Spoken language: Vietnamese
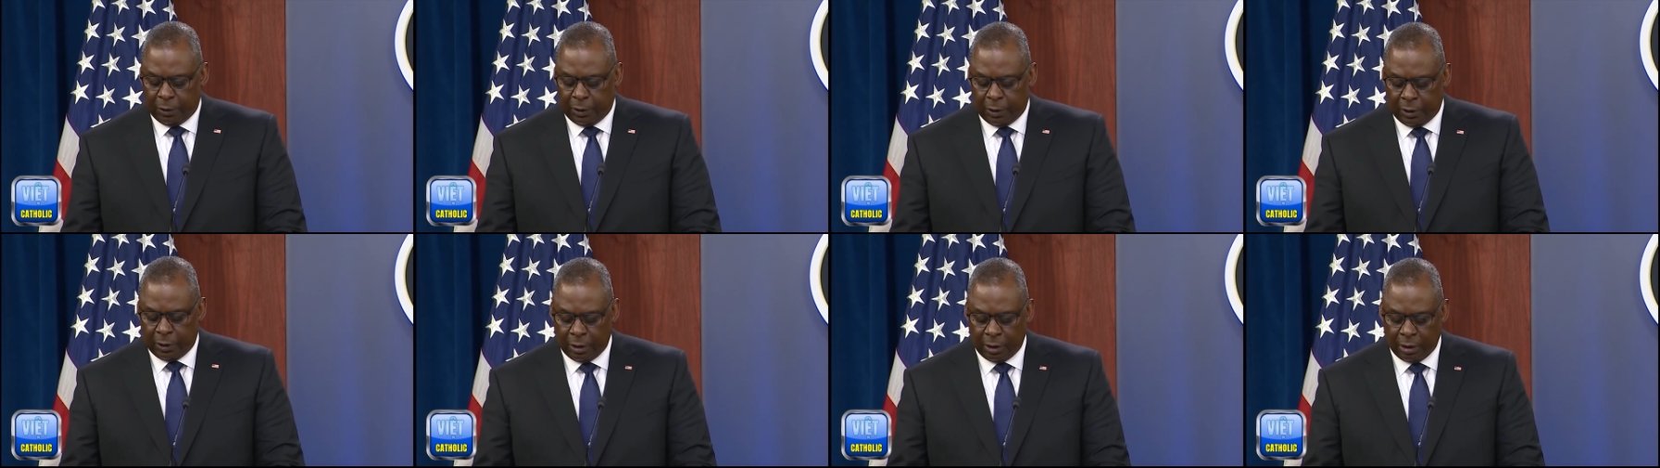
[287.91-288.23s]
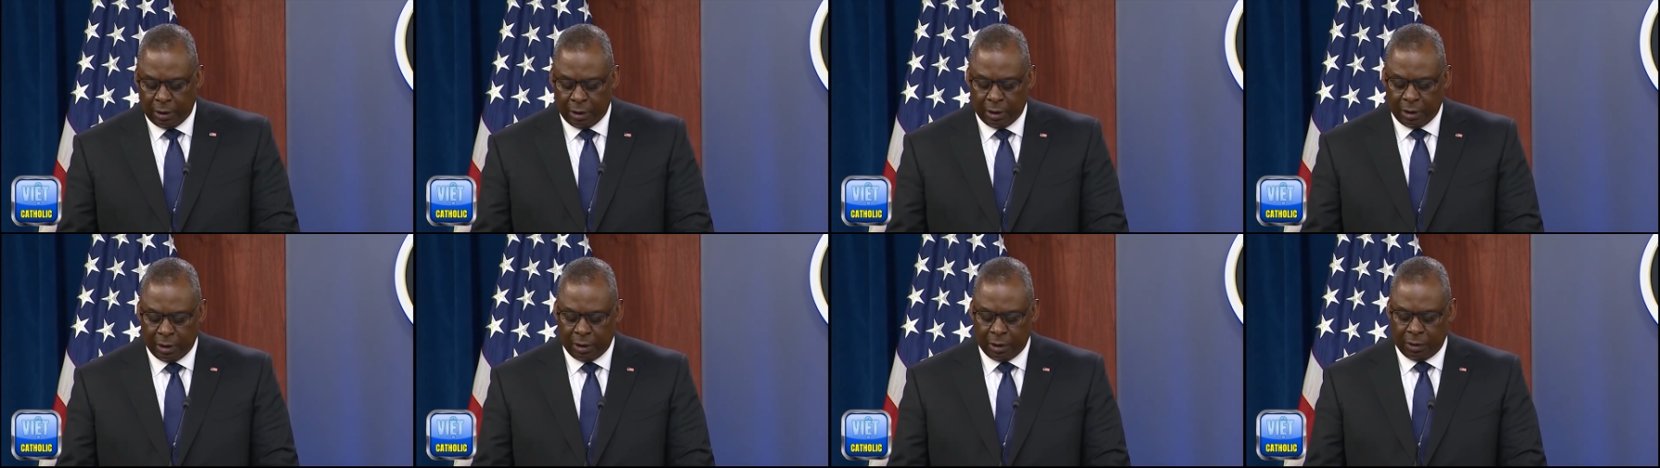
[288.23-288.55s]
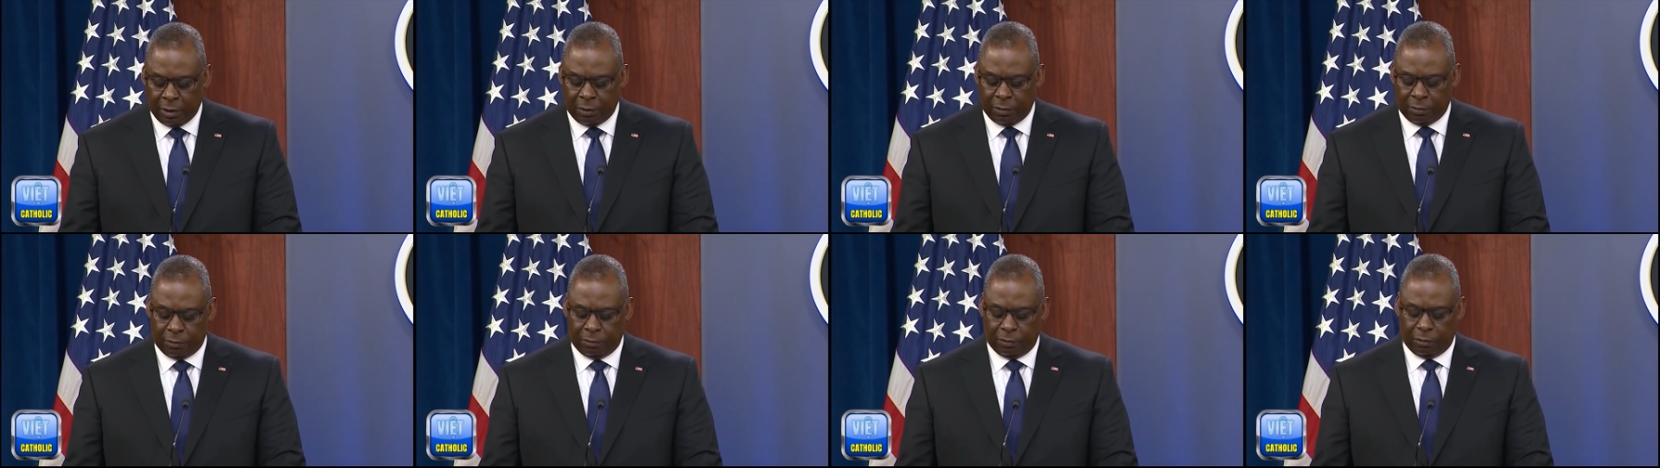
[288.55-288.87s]
Bộ trưởng
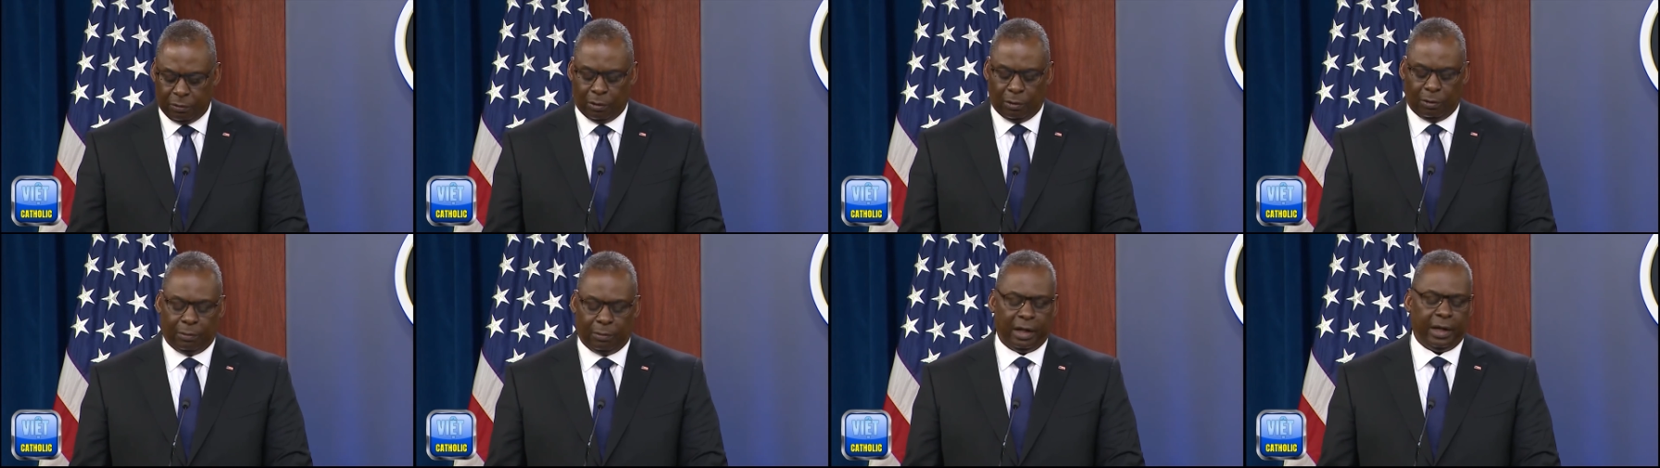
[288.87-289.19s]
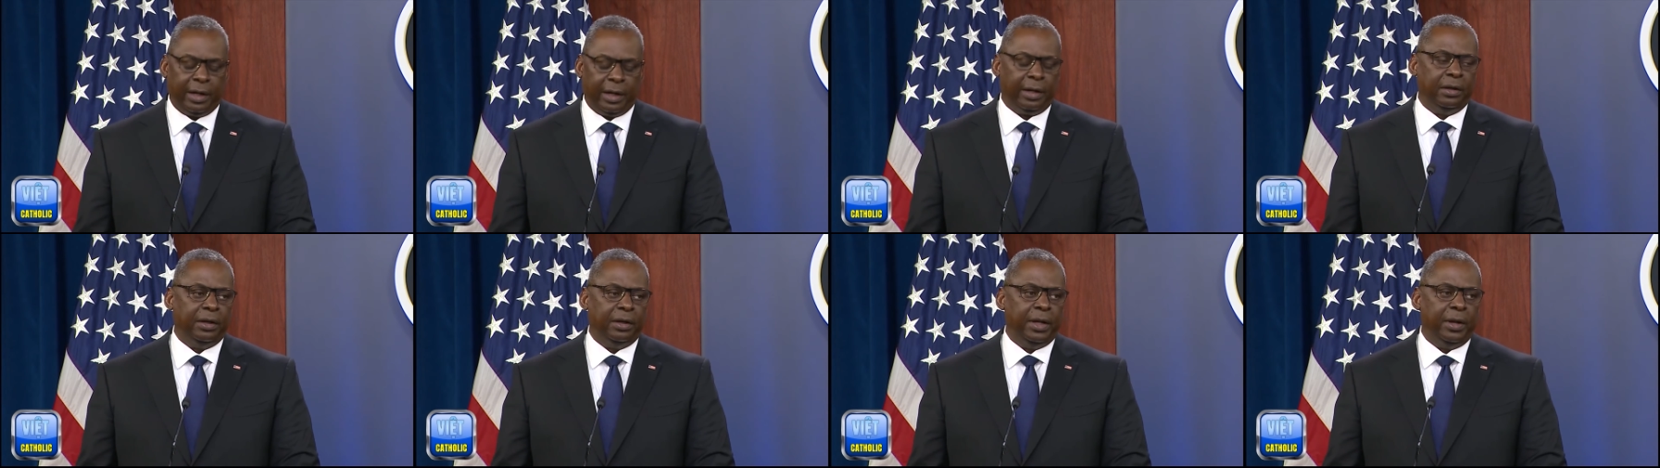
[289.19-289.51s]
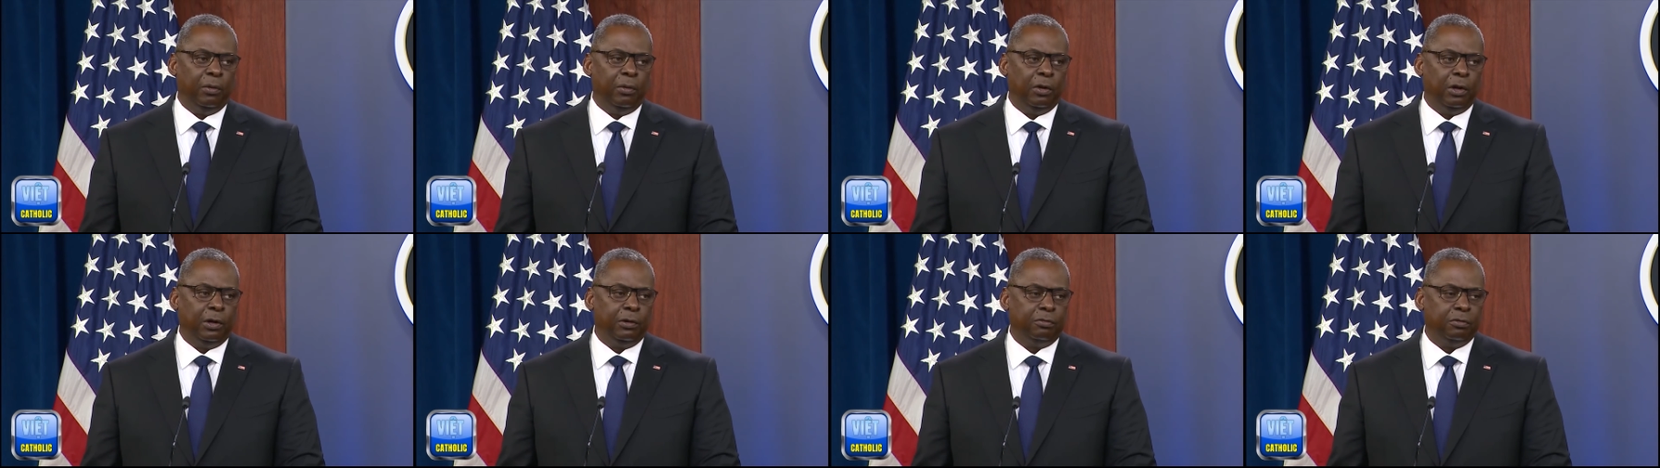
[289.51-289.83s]
Quốc phòng Hoa Kỳ
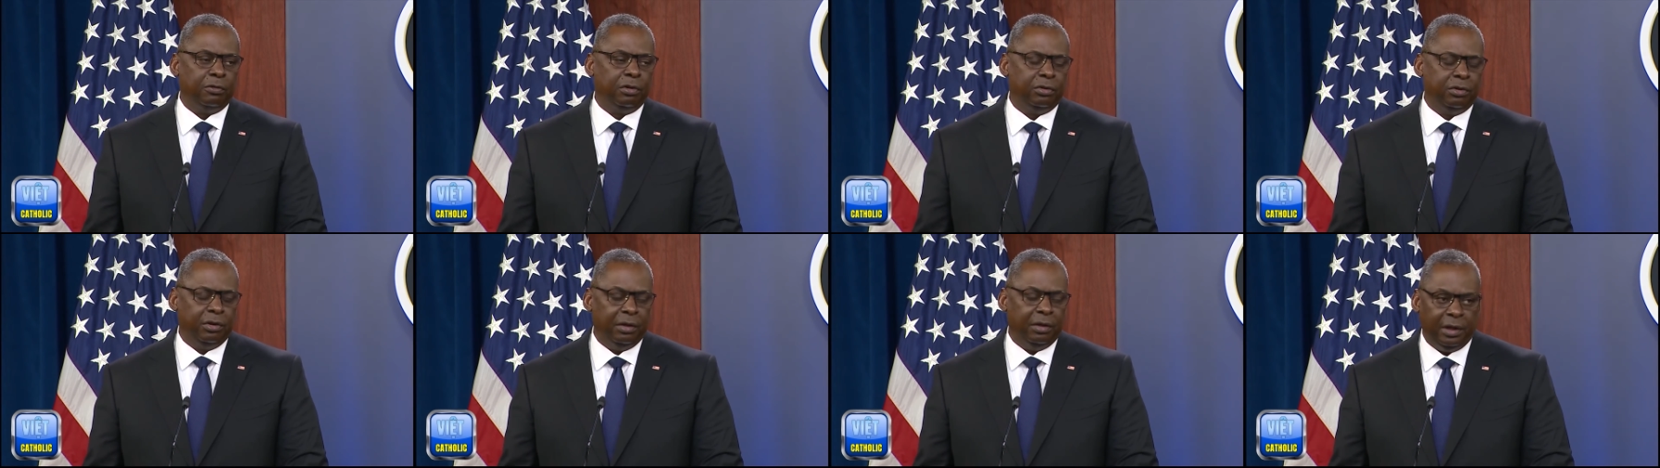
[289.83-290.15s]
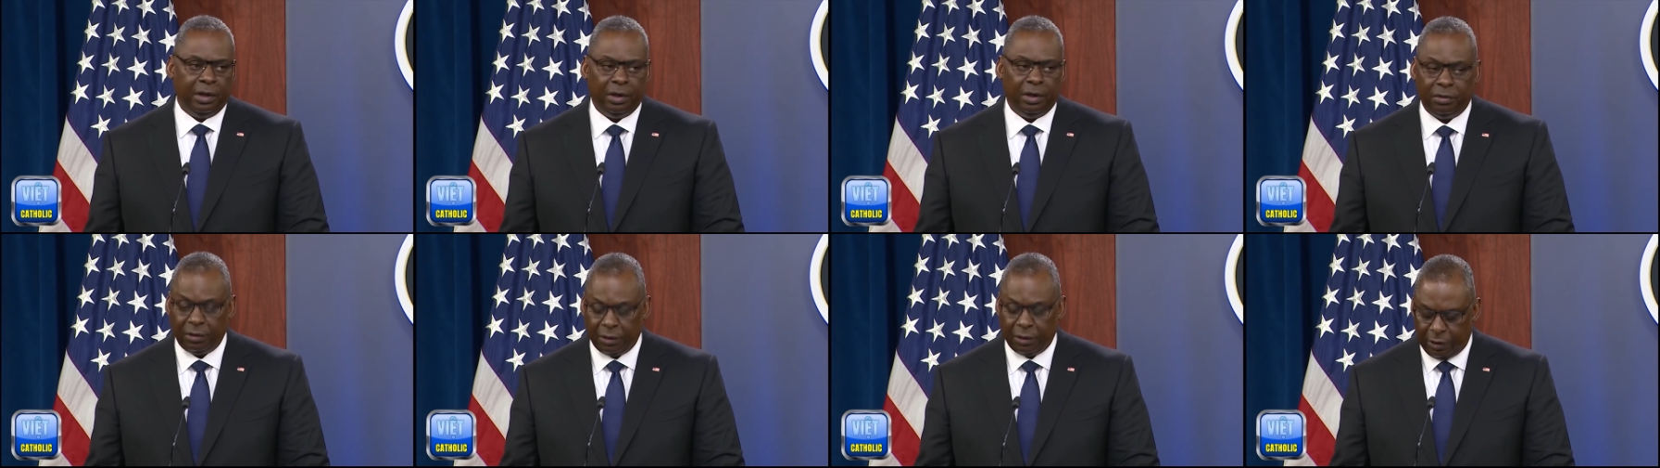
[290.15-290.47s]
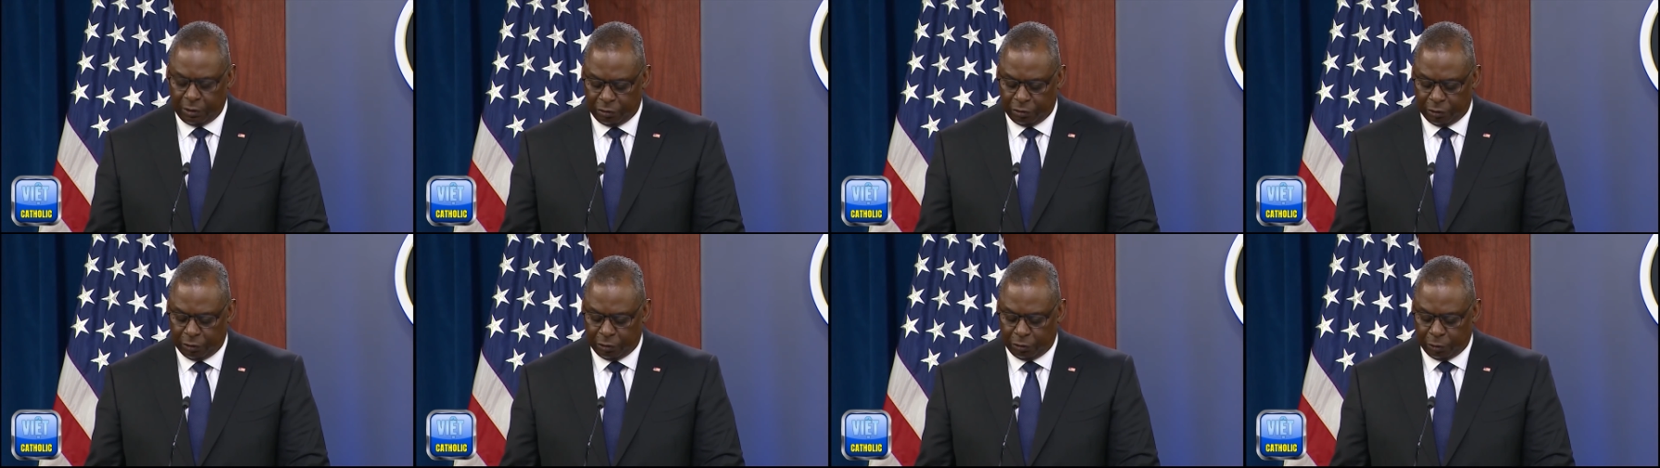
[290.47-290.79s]
Lloyd Austin cho biết
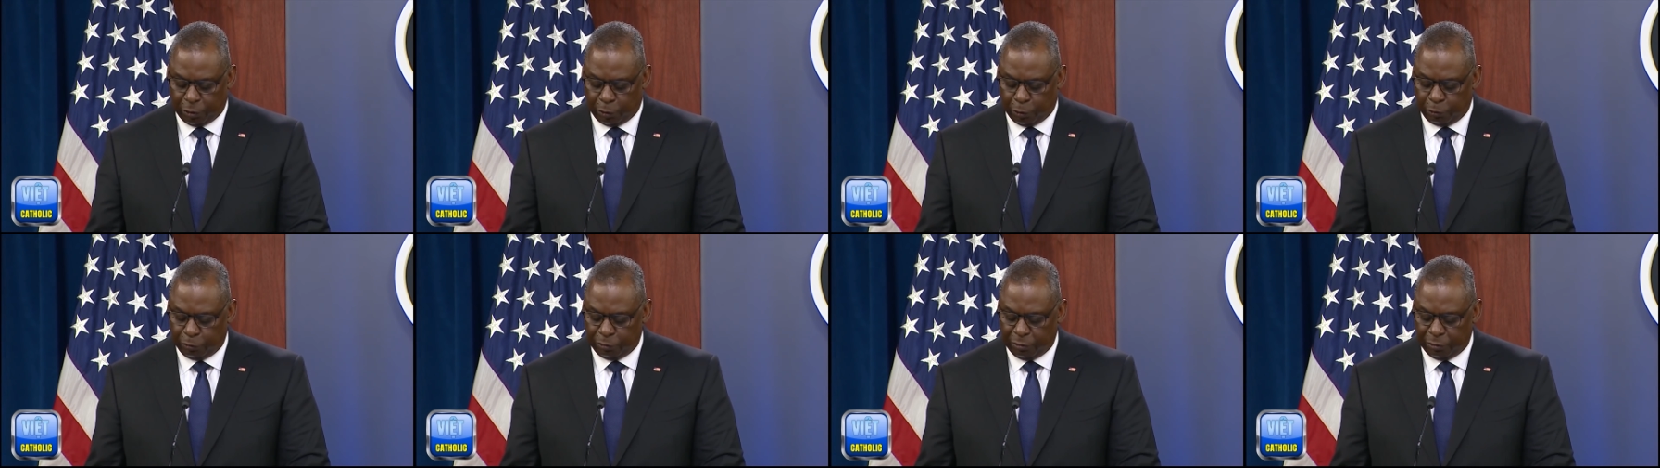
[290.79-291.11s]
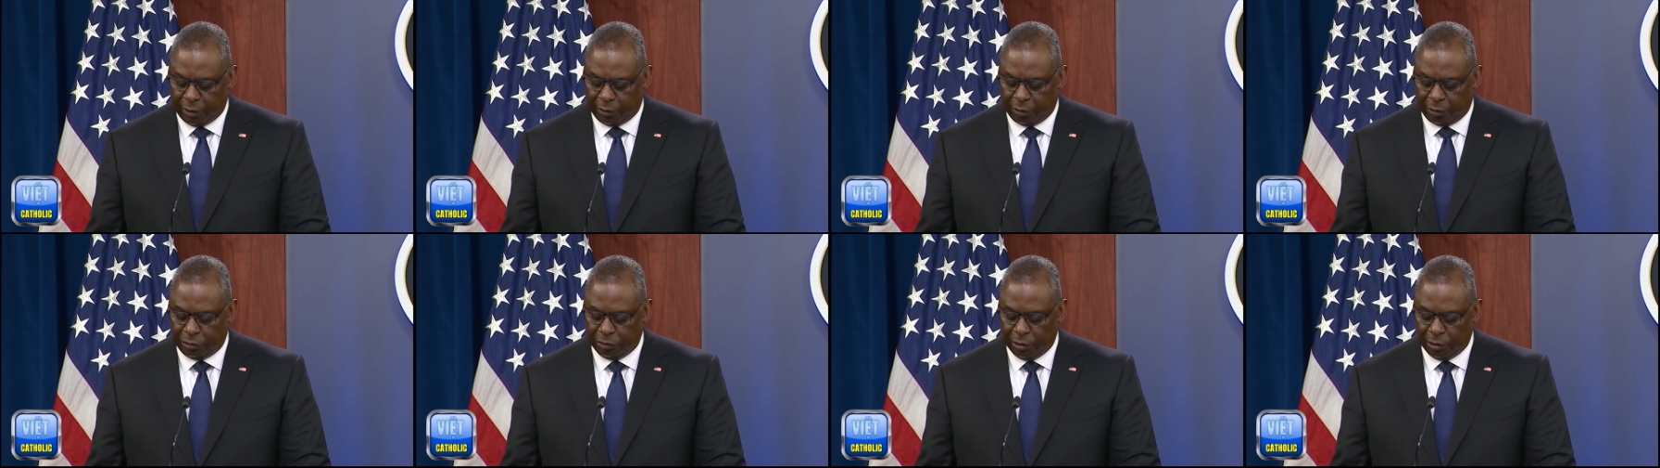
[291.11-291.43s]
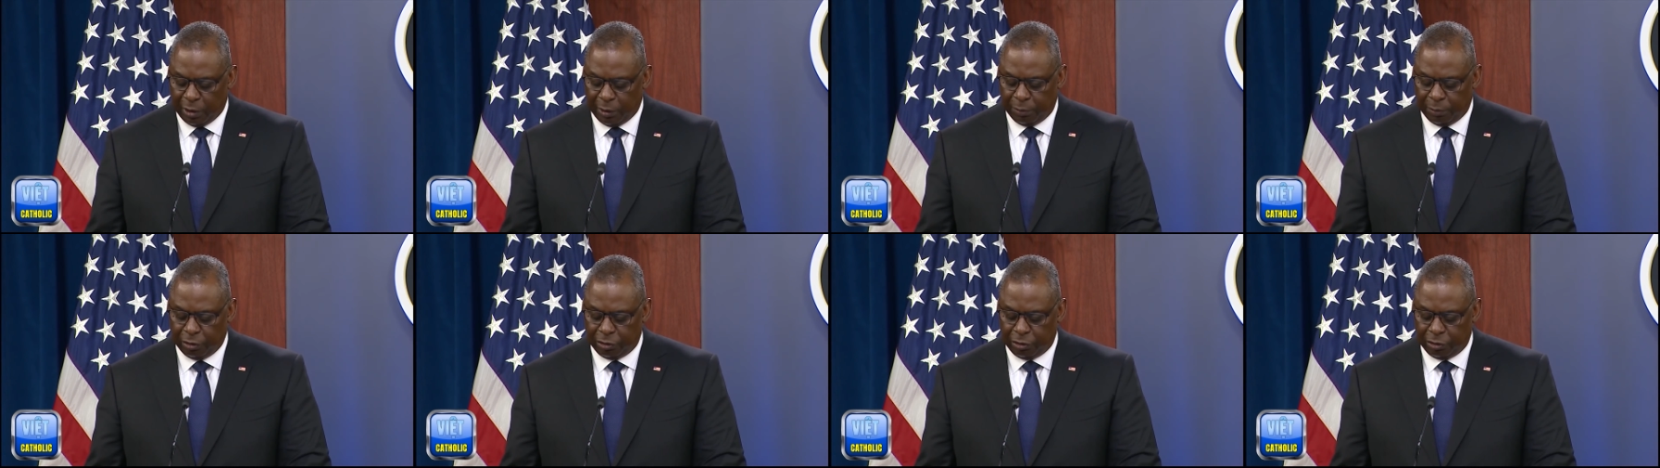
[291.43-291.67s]
hôm thứ Hai rằng